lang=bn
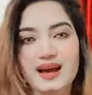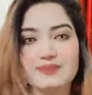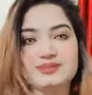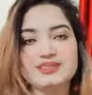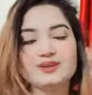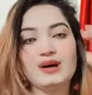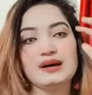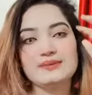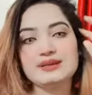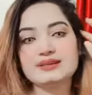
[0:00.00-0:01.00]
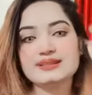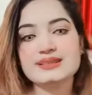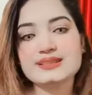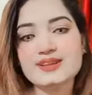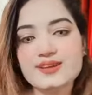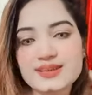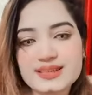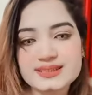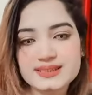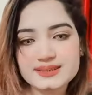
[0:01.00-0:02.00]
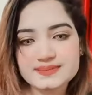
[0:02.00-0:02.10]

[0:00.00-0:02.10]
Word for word: আমি জানো আমার ক্ষেত্রে হয় কি যে